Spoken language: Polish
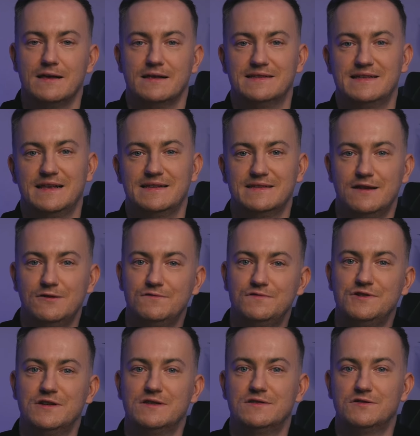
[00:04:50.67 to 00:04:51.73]
Zastanów
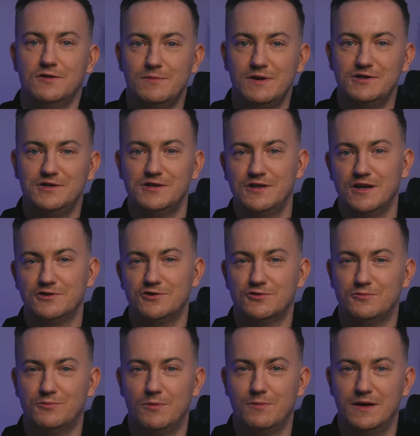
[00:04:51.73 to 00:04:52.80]
się, co ma się dziać
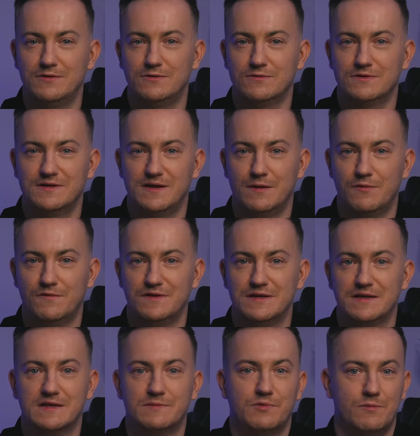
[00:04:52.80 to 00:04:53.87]
od momentu, gdy
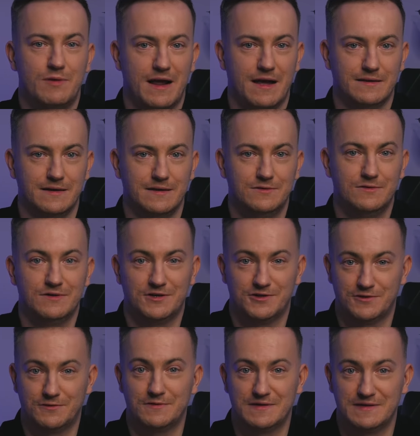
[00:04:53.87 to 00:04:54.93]
zamówienie jest pobrane do
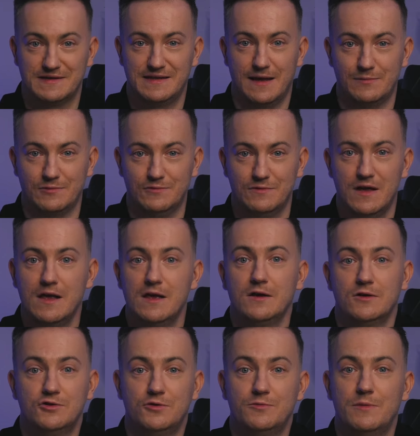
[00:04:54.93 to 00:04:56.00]
naszego systemu,
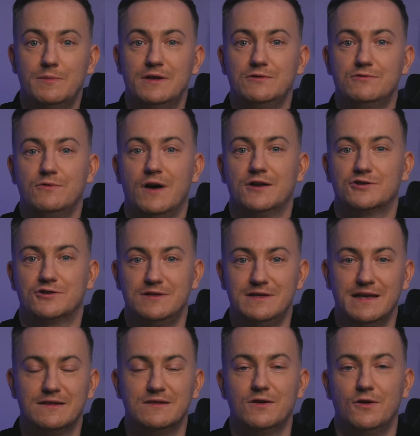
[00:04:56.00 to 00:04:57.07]
do momentu, aż
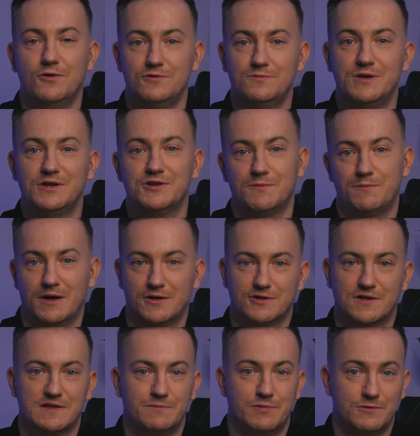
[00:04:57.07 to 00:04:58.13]
klient odbierze
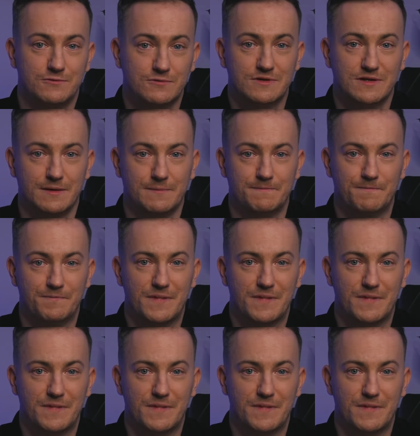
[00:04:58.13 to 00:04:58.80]
paczkę z produktem.